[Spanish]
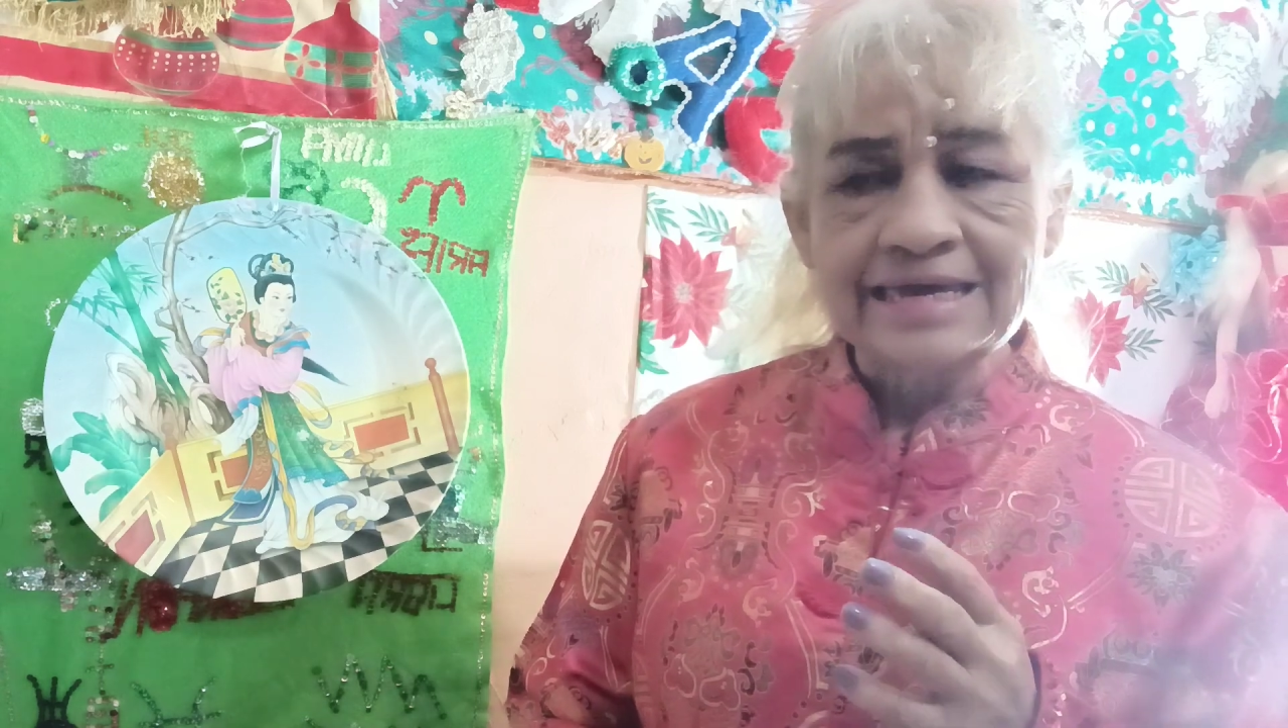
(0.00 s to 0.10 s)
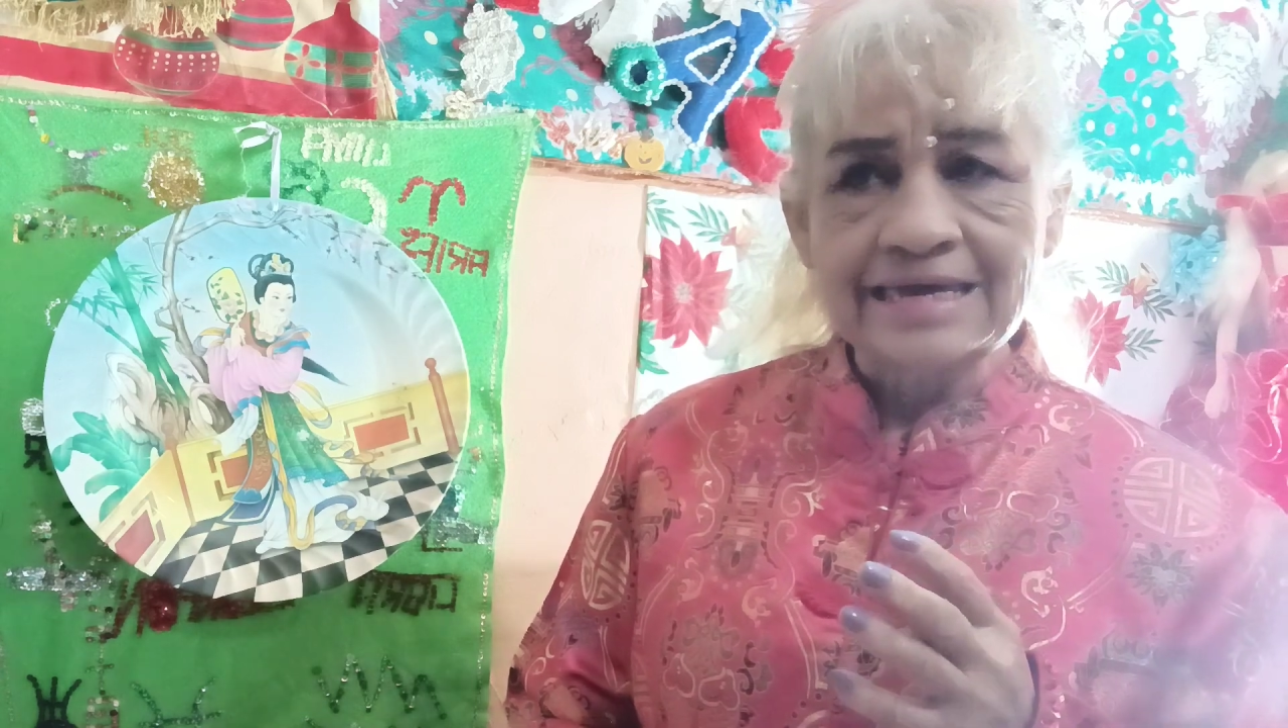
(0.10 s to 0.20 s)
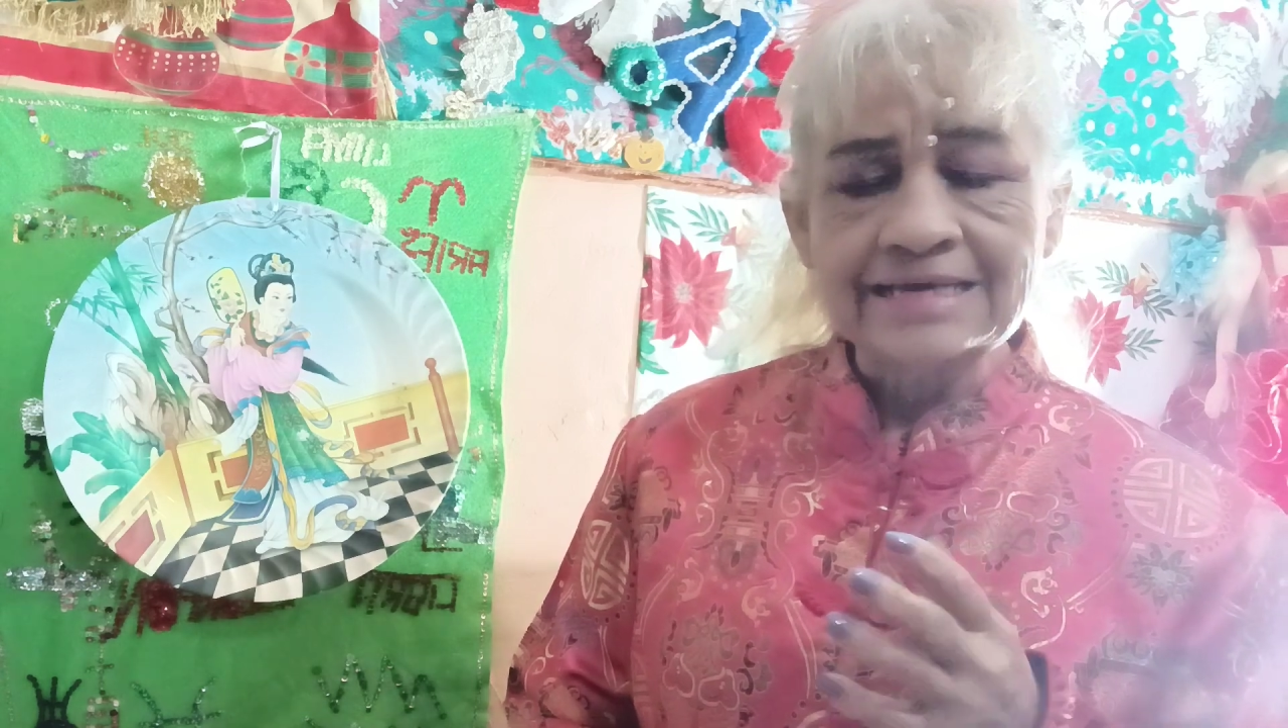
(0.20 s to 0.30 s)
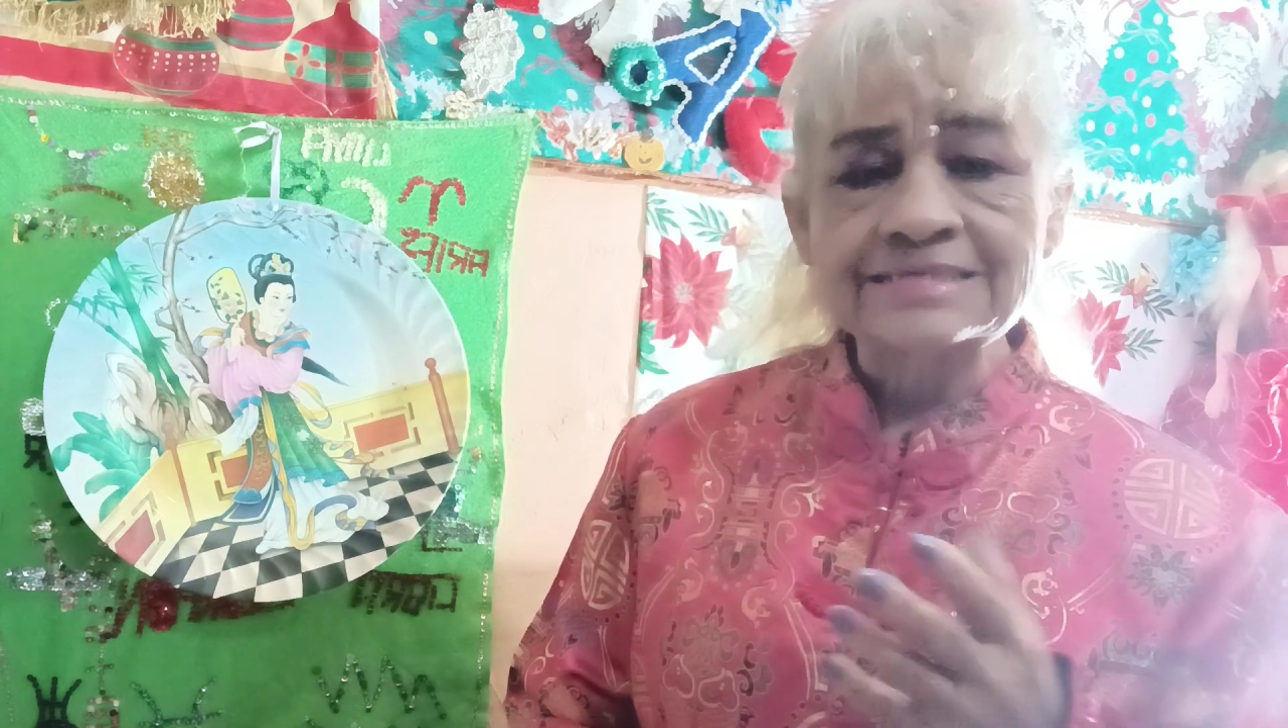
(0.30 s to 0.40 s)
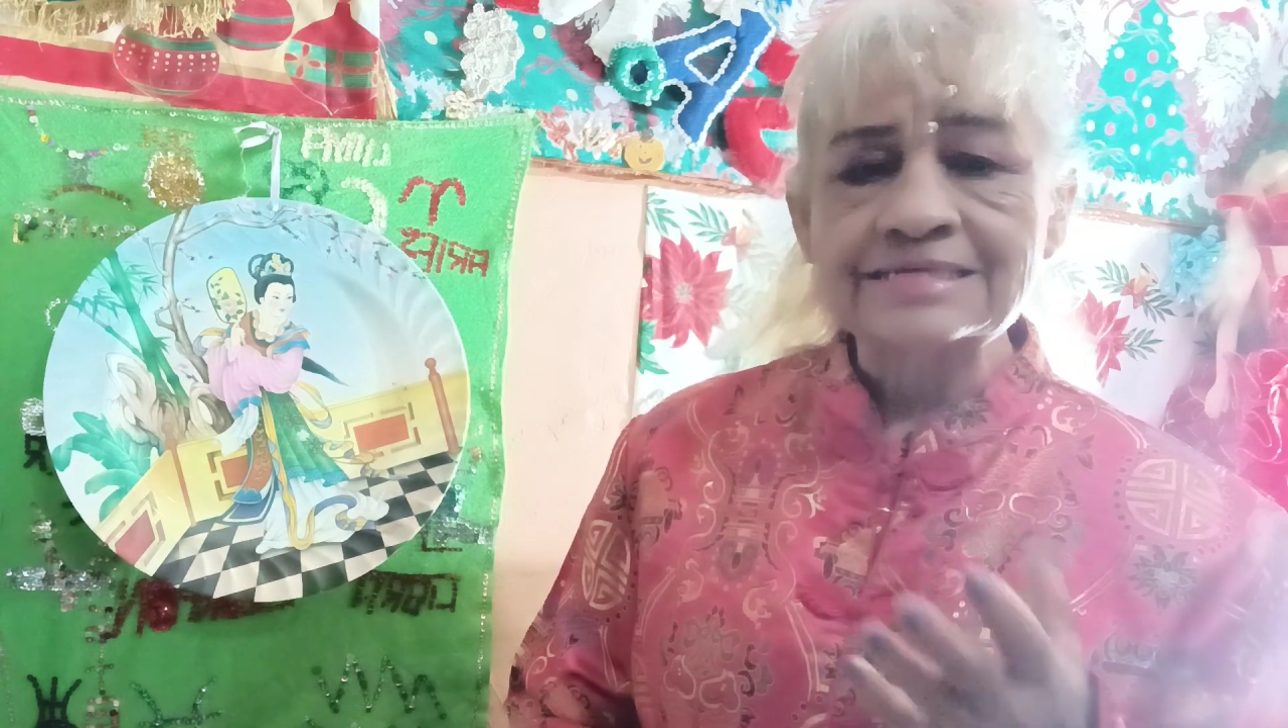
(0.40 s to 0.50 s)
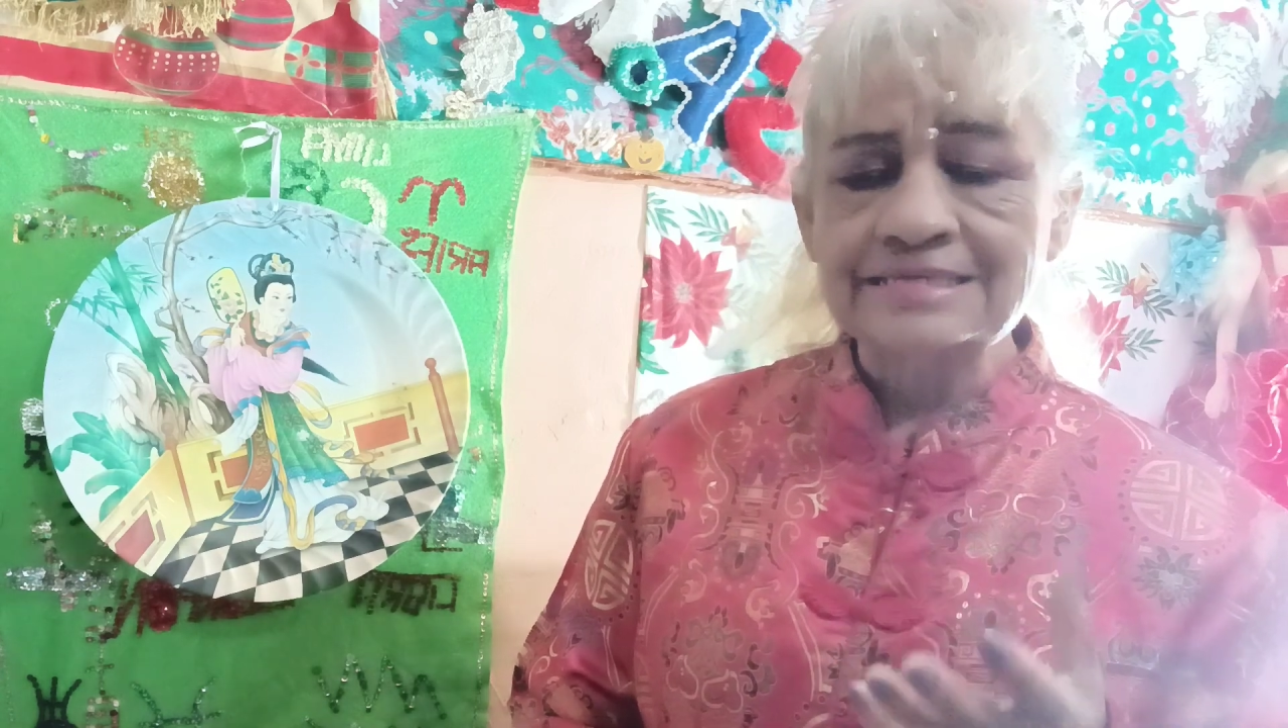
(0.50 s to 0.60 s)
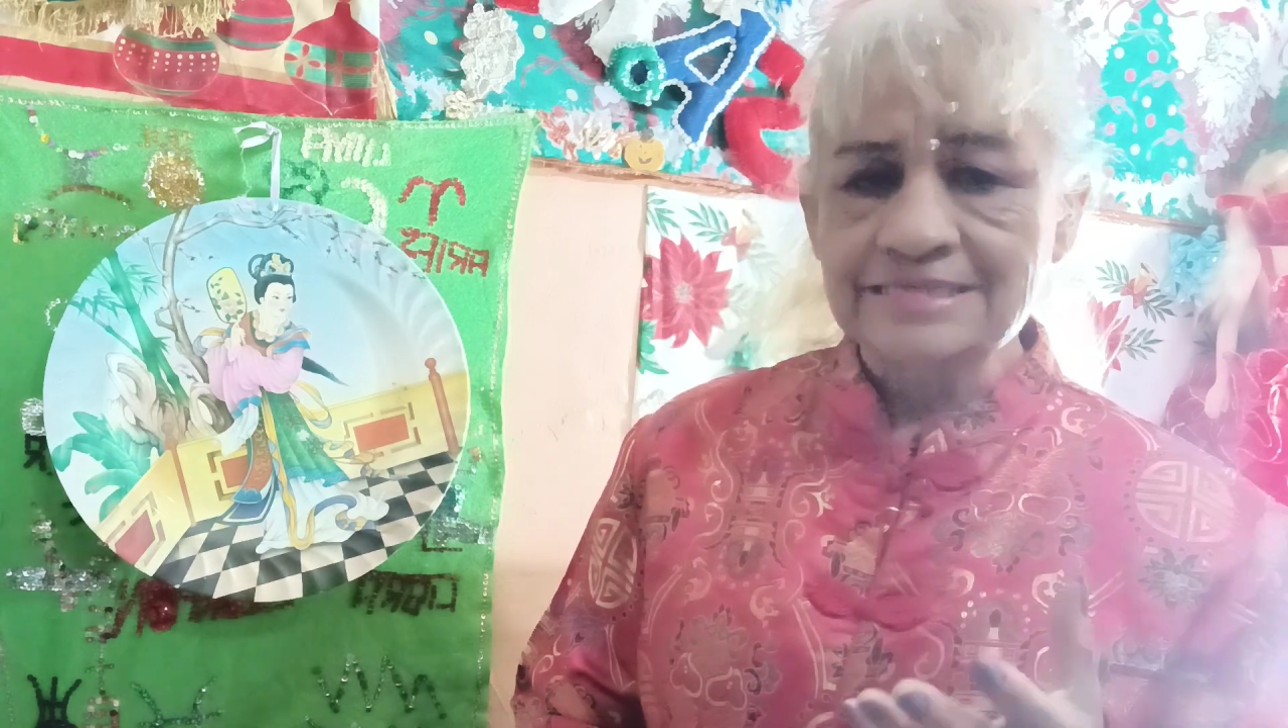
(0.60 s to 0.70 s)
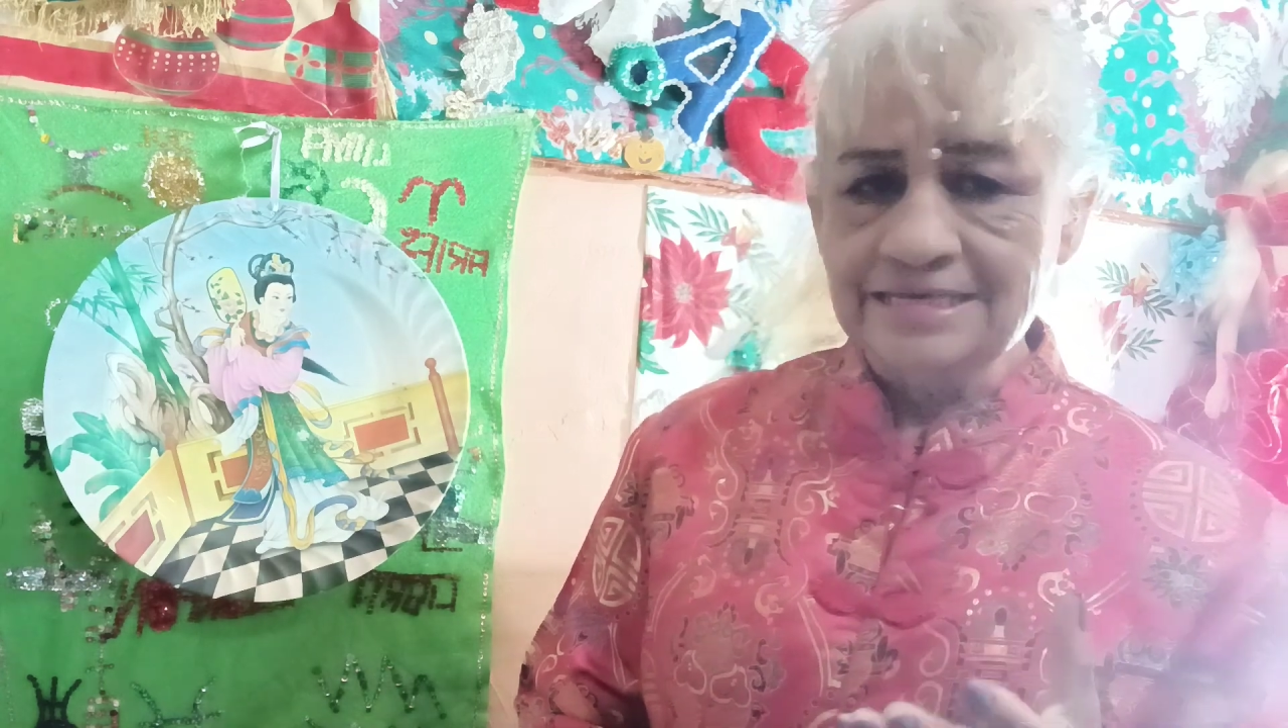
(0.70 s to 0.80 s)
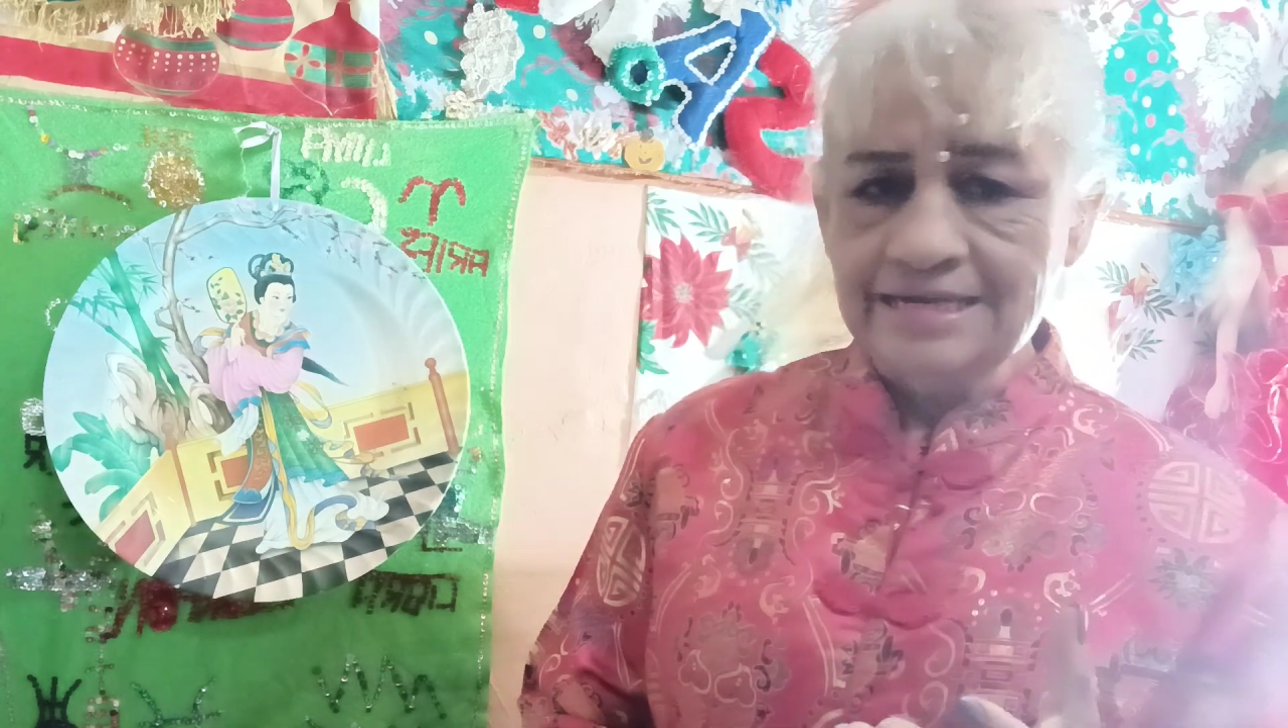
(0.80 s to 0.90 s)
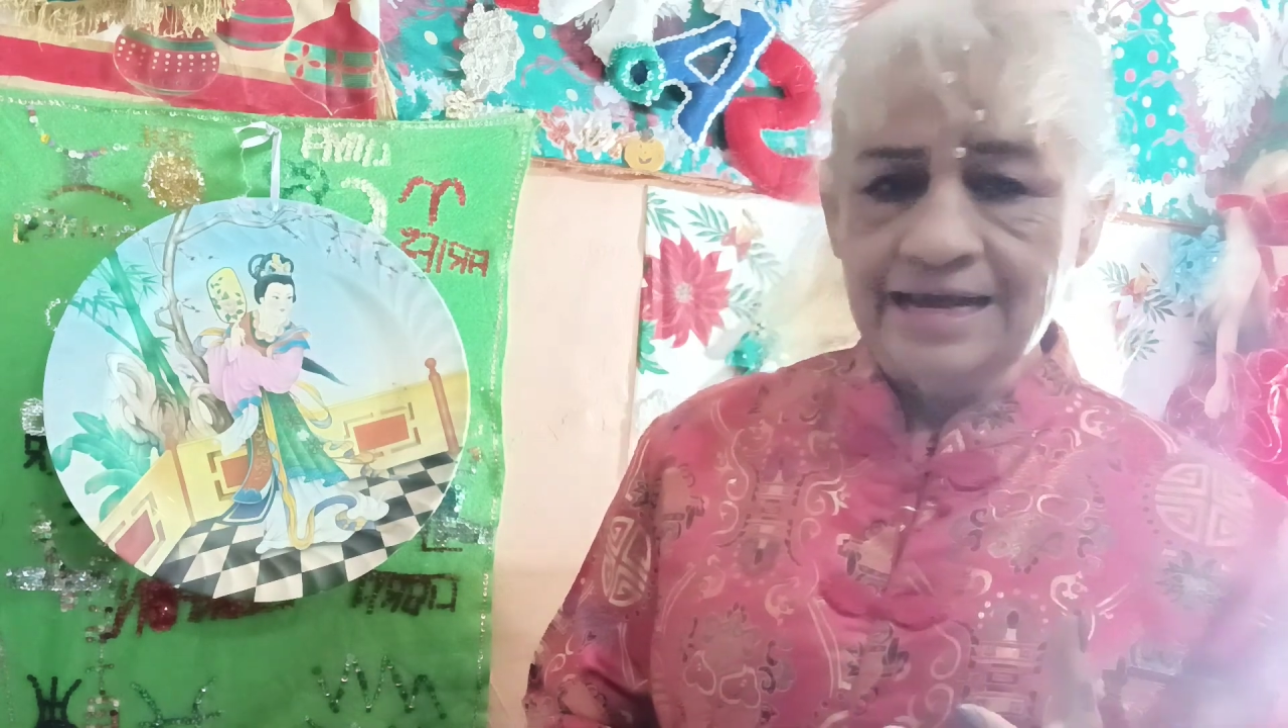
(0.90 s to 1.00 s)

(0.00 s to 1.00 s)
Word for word: existir